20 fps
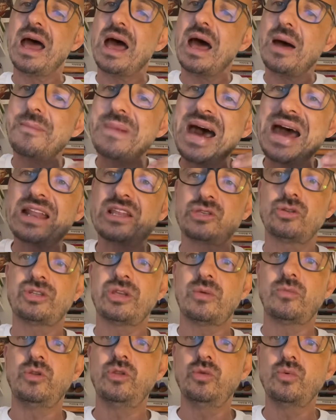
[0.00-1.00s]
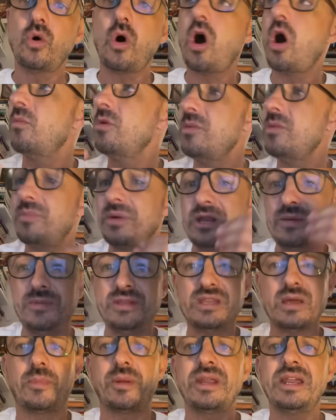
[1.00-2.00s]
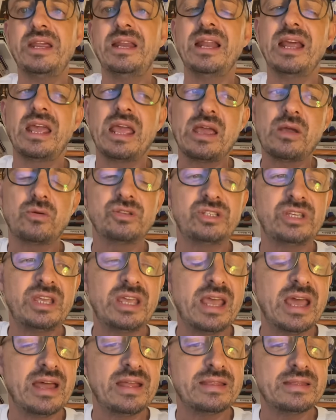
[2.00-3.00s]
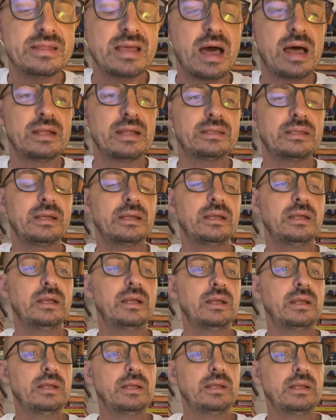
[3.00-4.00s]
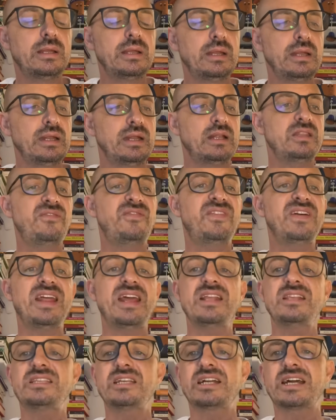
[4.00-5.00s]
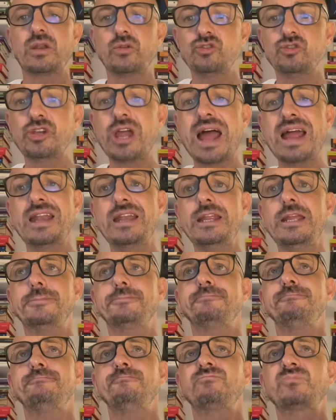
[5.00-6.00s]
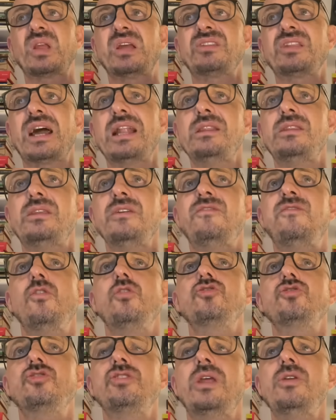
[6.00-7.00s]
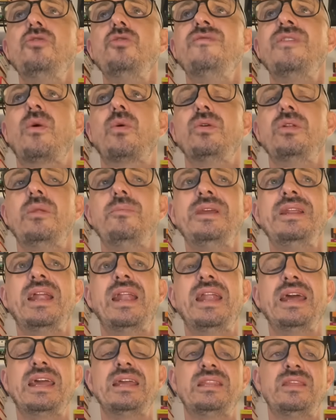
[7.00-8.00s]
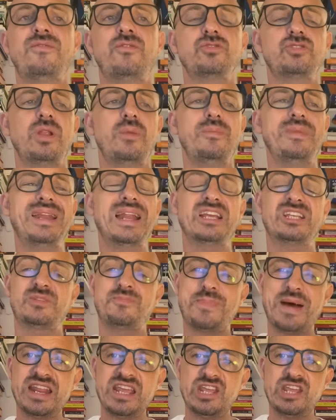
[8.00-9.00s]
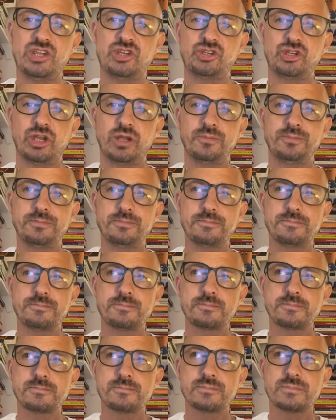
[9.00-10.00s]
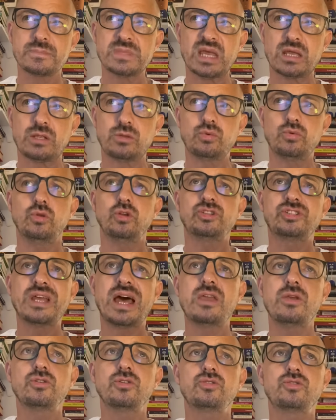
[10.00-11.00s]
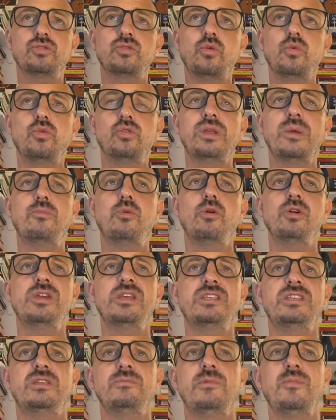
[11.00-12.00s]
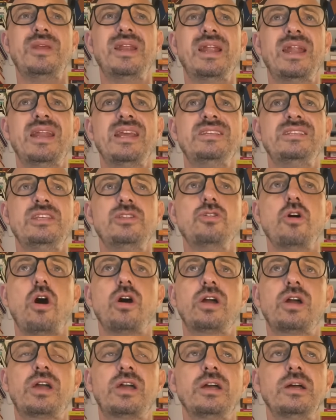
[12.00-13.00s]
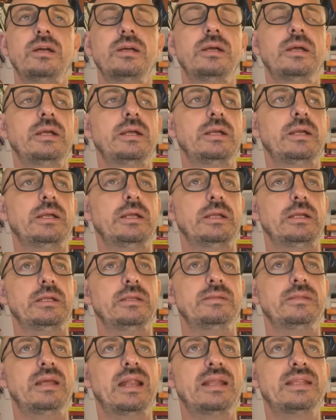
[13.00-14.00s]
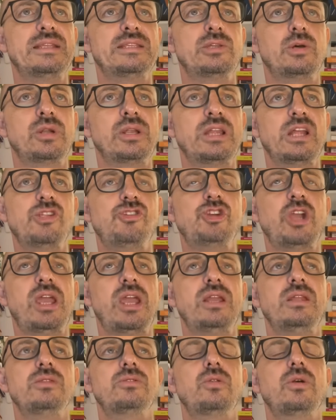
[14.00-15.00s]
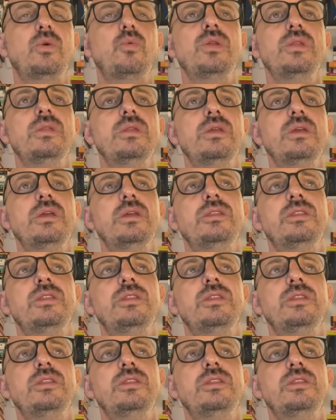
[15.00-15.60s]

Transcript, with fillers: a marzo siamo in Duomo, i primi di aprile e così è andata. La differenza, caro Gianni, tra il tifoso della Juve e quello del Milan è che il tifoso del Milan sparisce. Tu lo sai, io sono uno dei pochissimi milanesi doc della zona del centro e quindi